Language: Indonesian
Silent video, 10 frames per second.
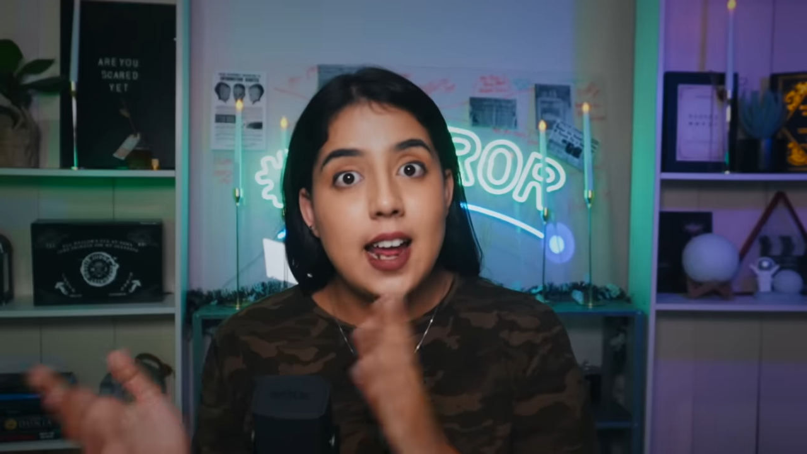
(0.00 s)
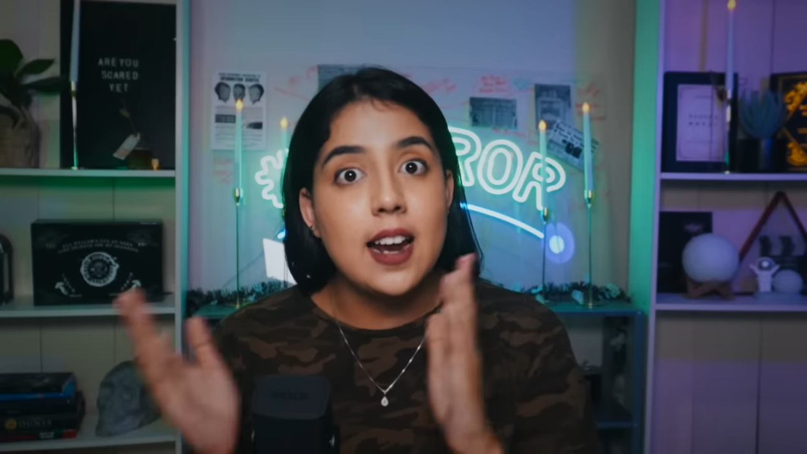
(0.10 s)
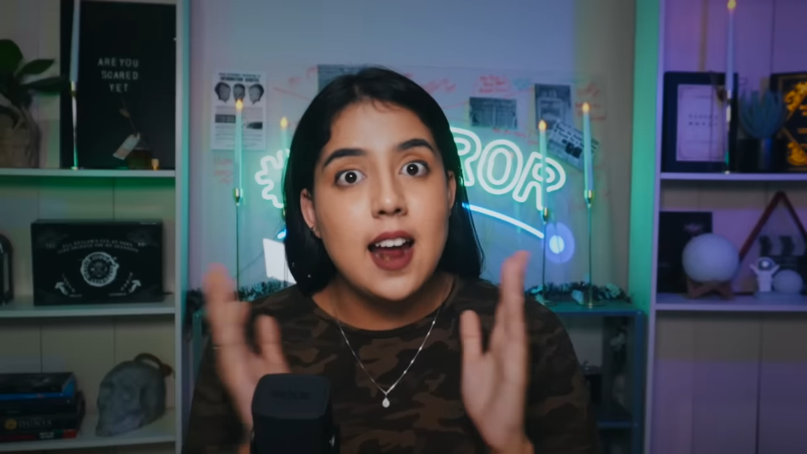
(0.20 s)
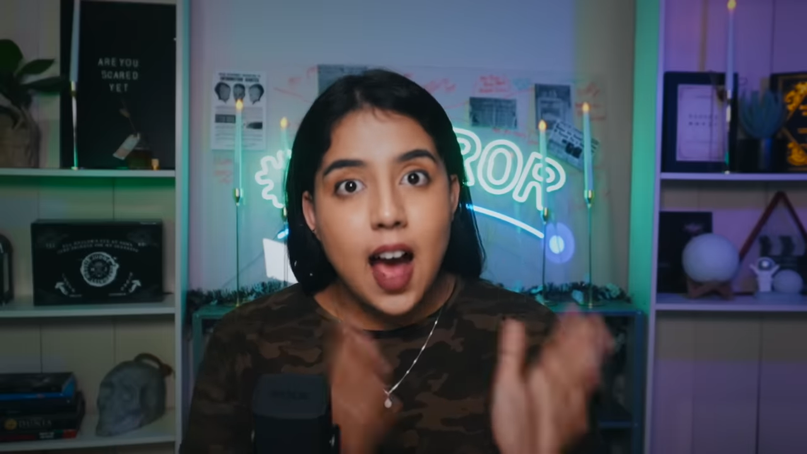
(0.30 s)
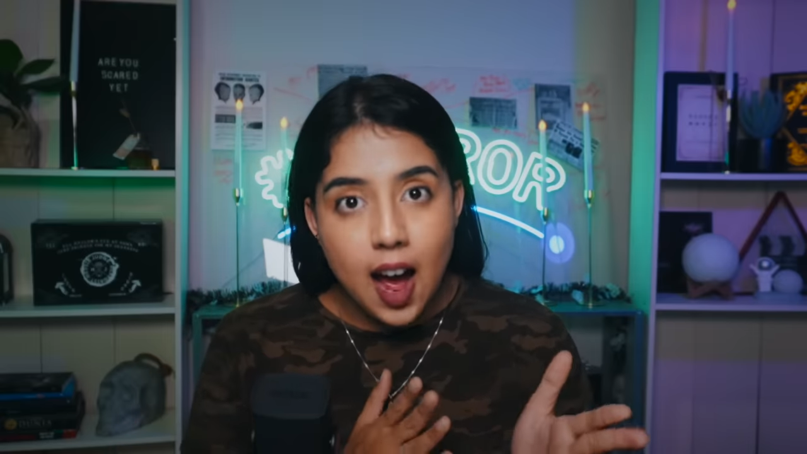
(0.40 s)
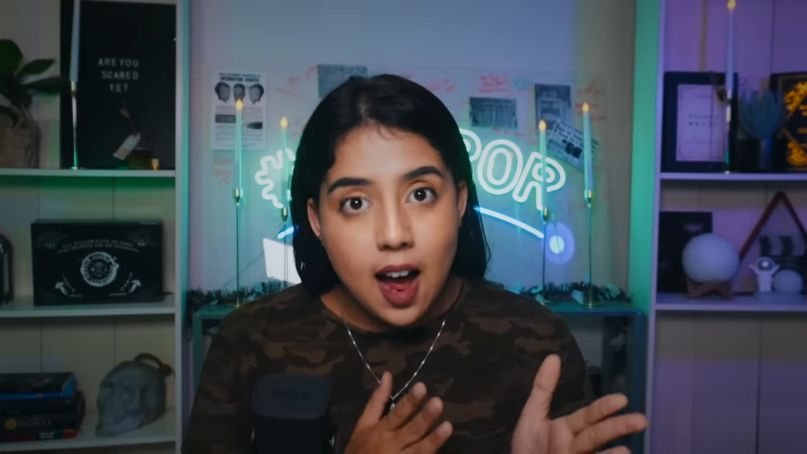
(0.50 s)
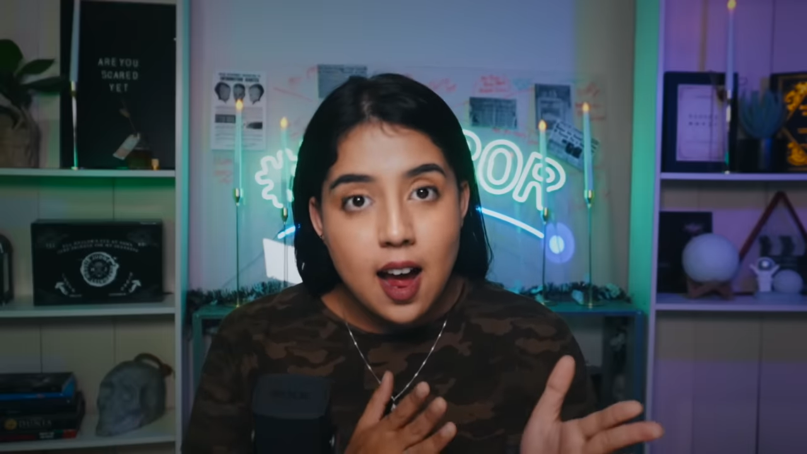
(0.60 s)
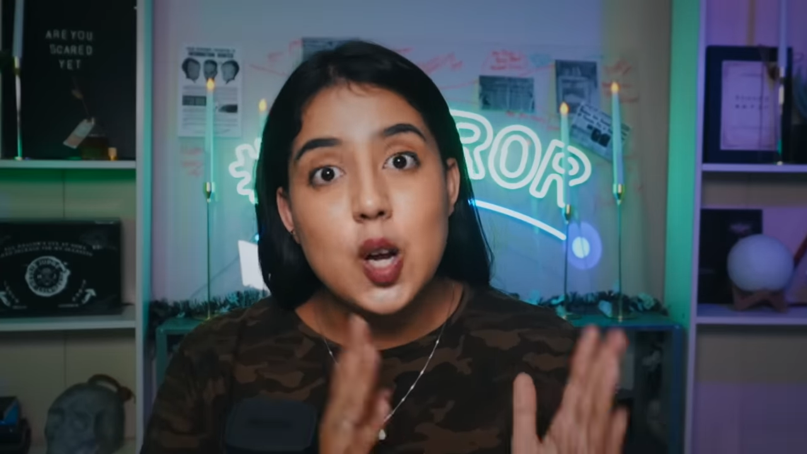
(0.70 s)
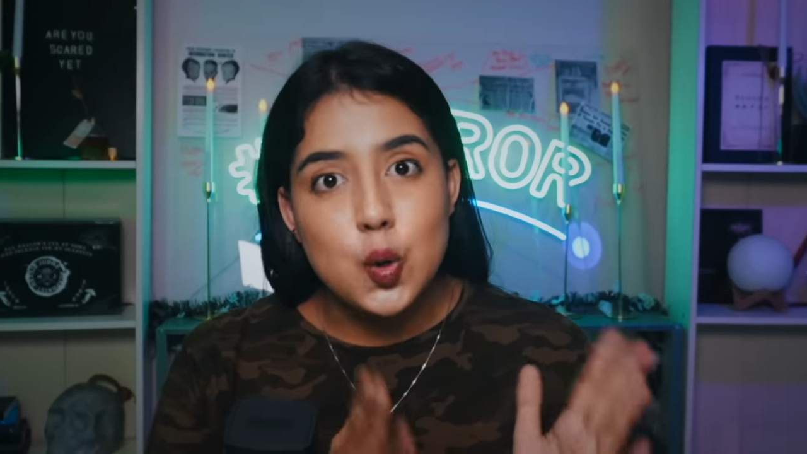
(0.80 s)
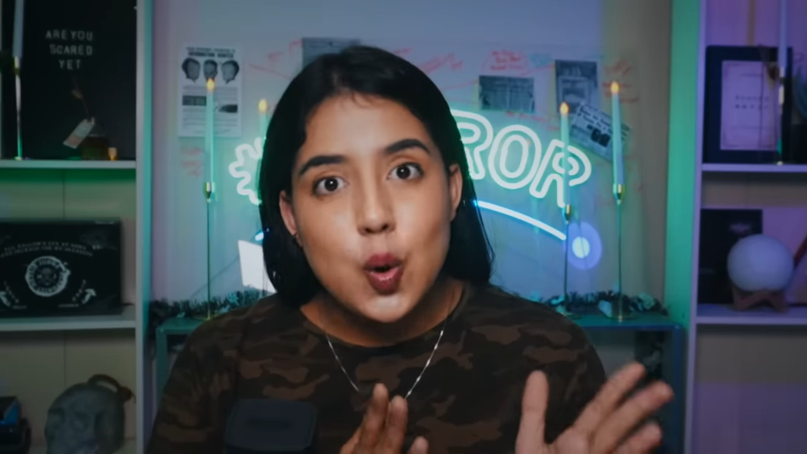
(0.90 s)
dan
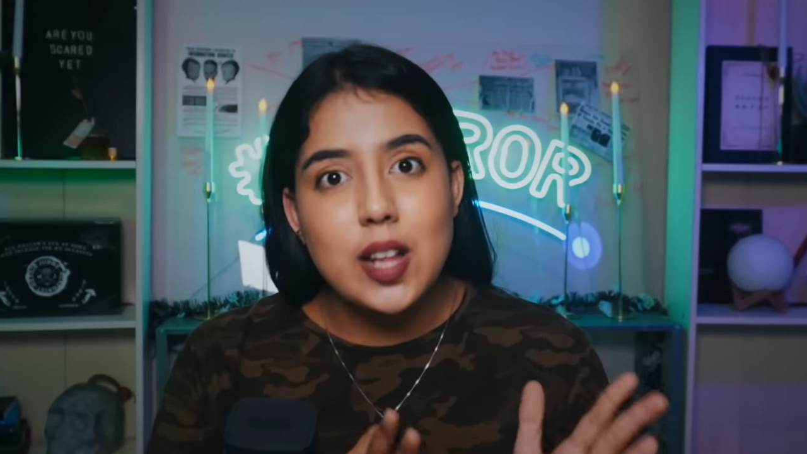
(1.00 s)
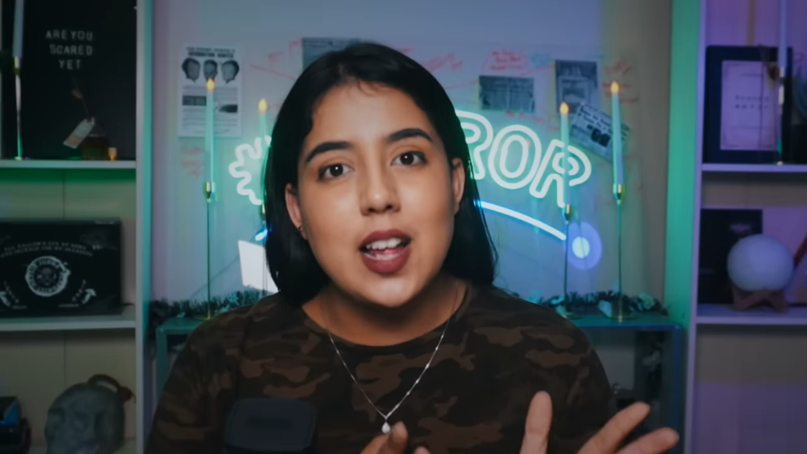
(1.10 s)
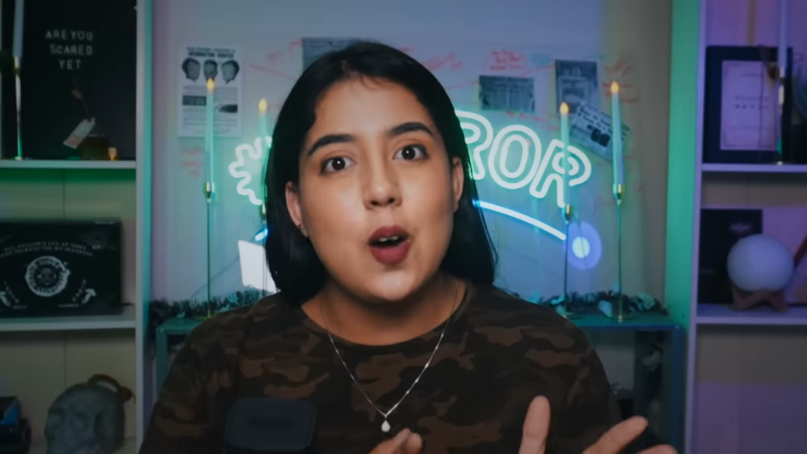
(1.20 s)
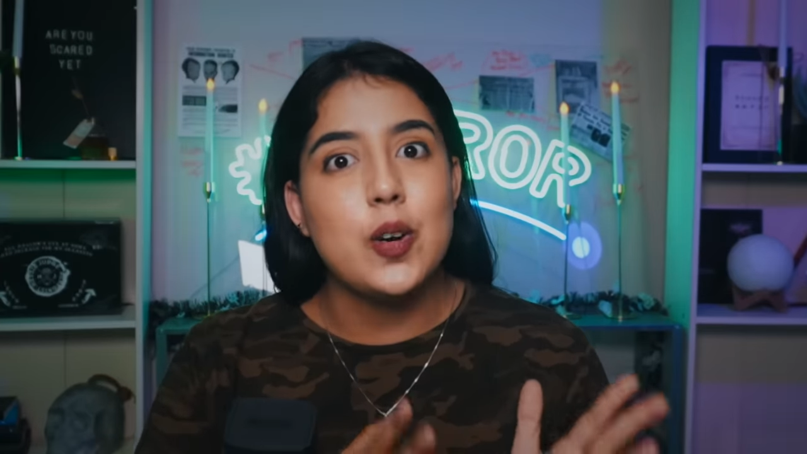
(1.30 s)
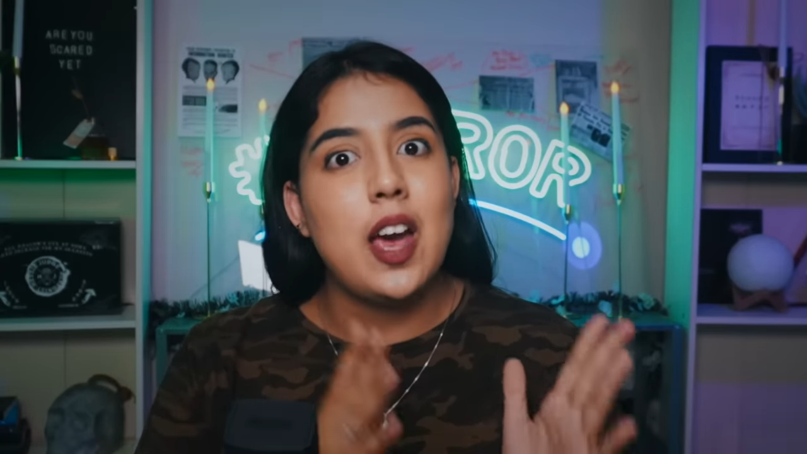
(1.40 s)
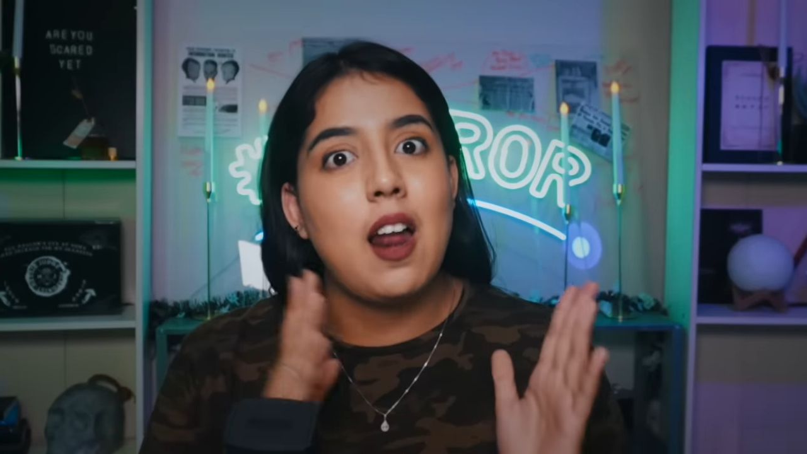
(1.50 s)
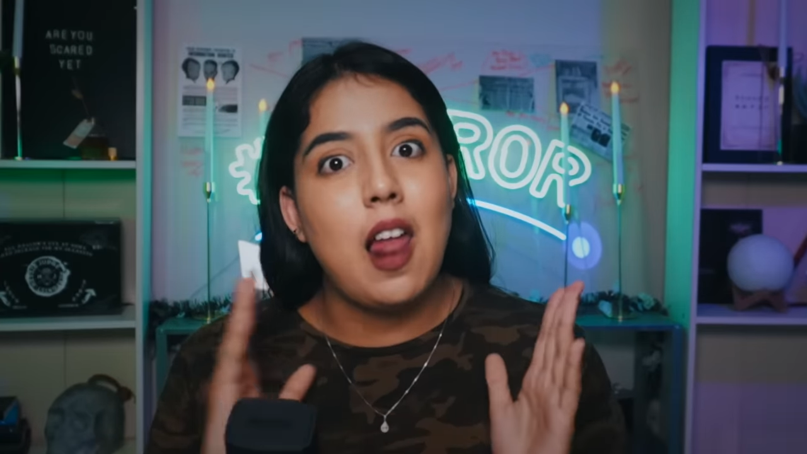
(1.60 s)
A dua tahun yang